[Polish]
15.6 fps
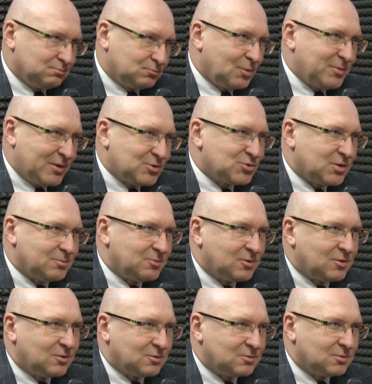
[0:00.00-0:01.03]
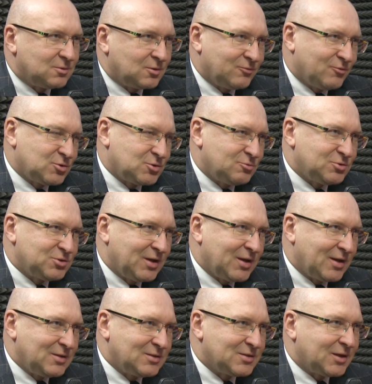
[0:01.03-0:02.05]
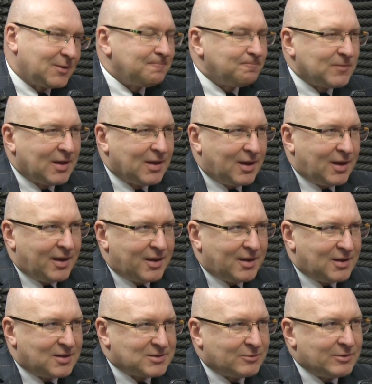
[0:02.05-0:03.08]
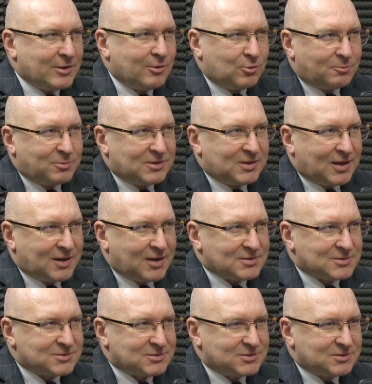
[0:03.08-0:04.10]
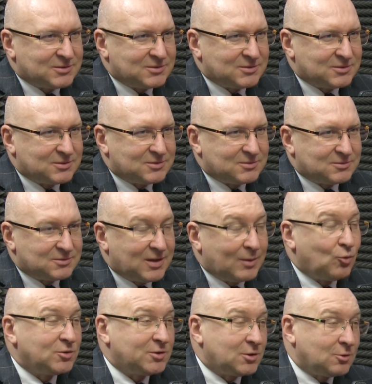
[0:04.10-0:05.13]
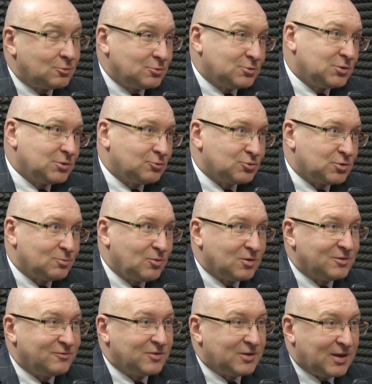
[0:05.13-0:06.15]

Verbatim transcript: Po pierwsze, bo otworzyły się granice e, całej Europy dla nas, e, dla młodych ludzi, którzy mogli